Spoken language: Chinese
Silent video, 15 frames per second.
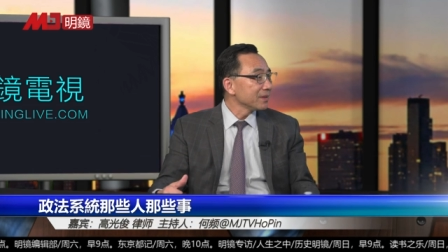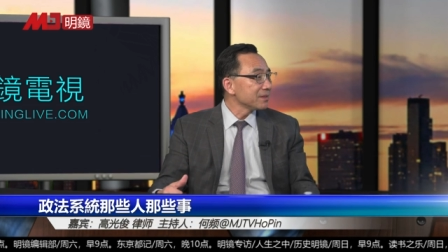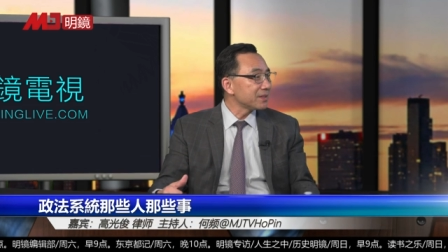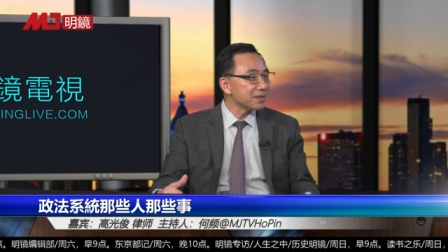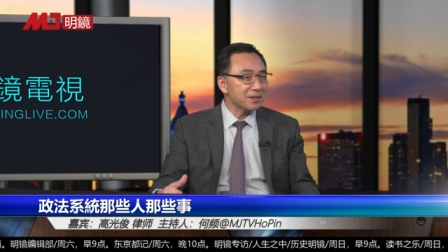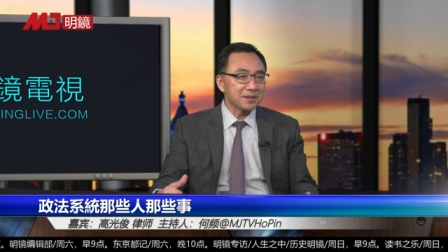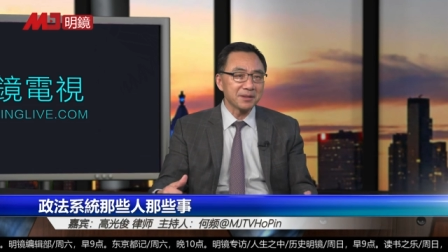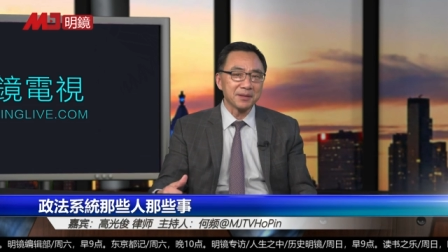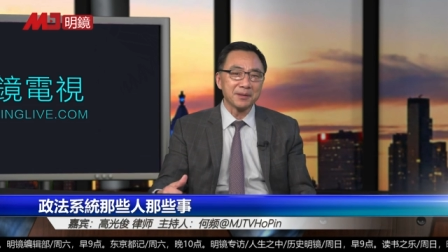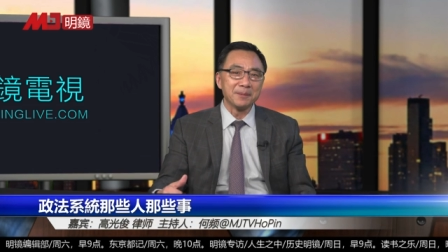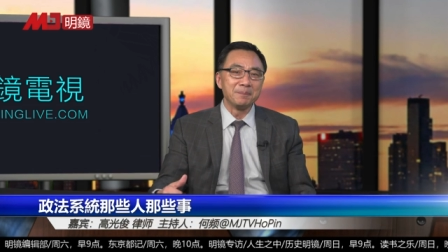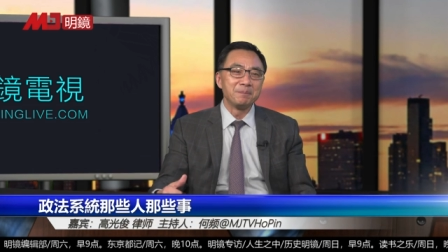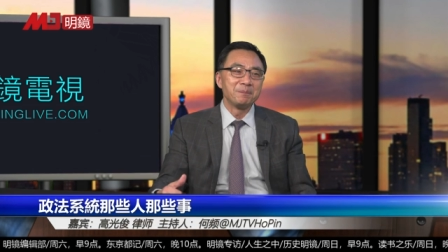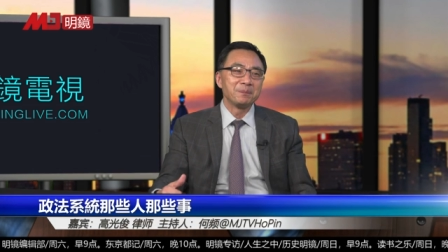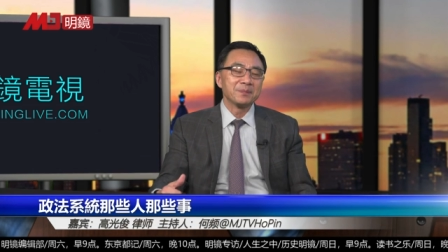这个
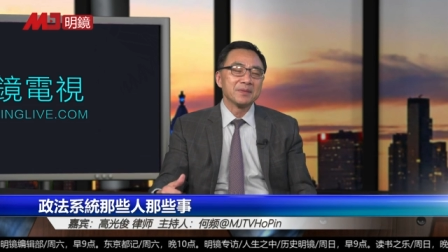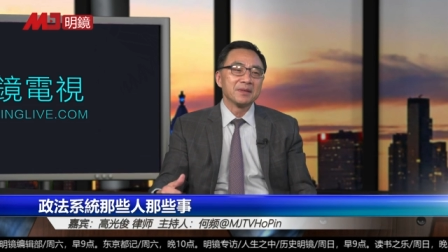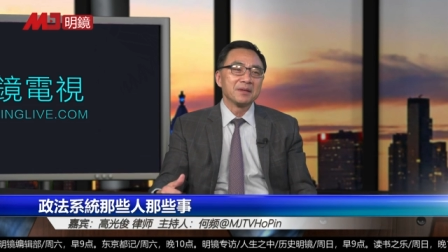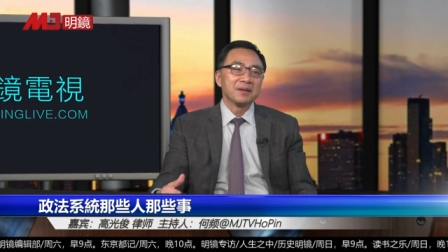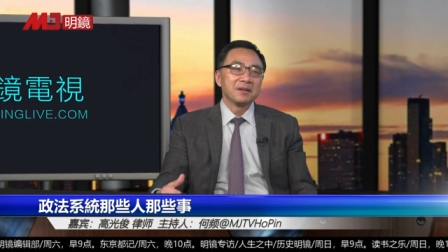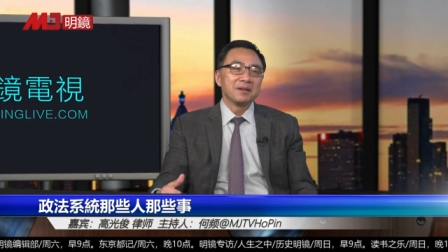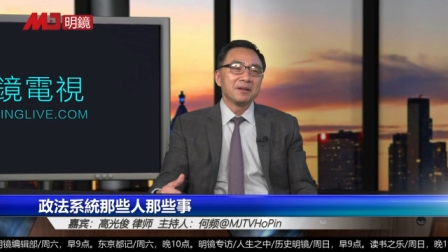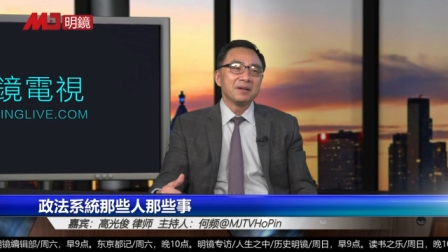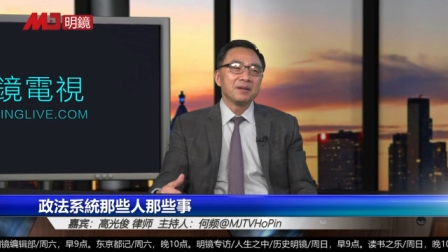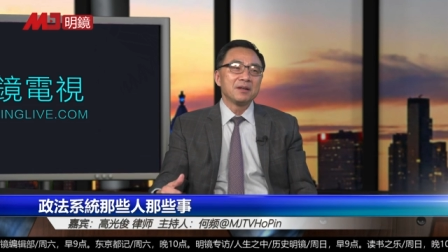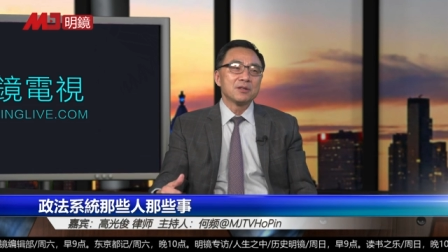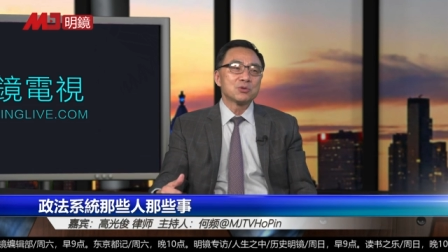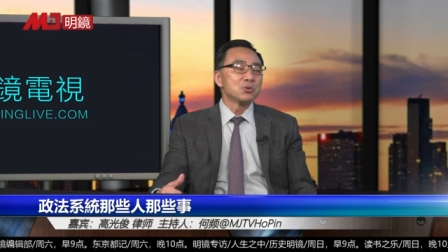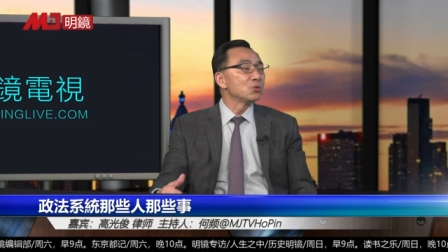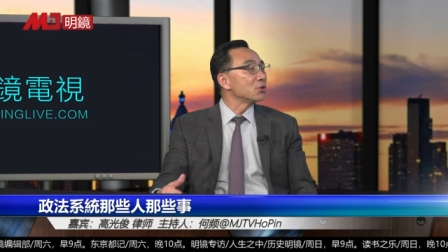
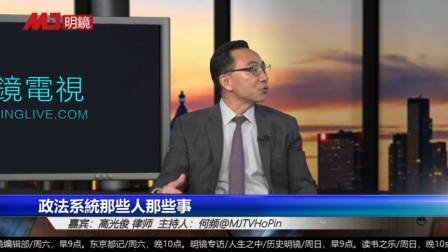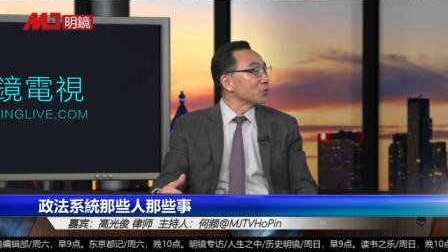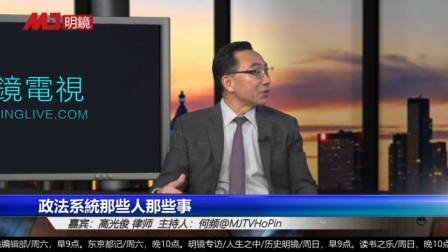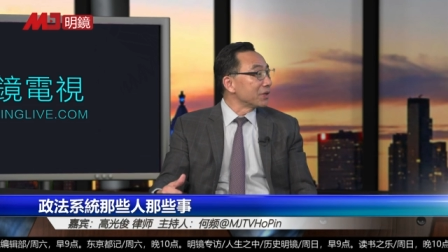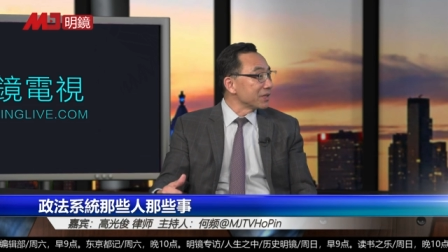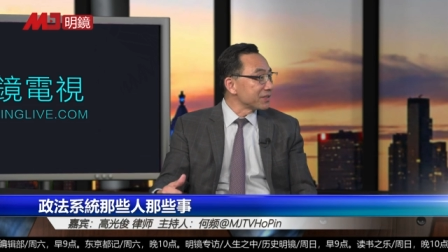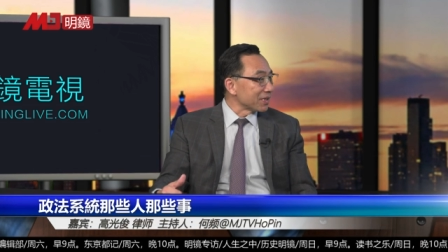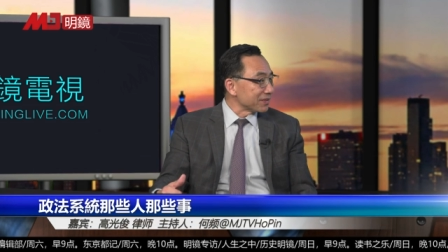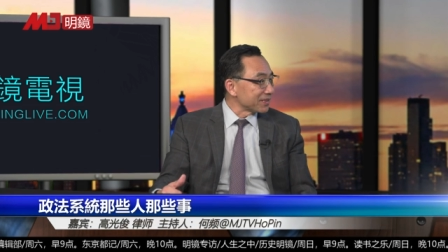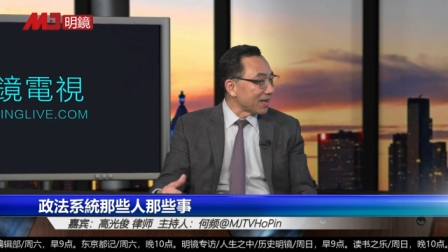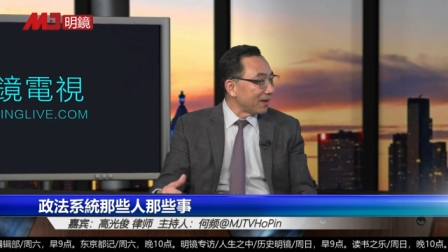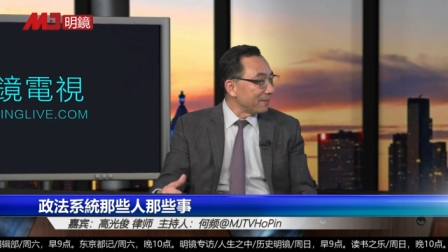出乎所有人的想象，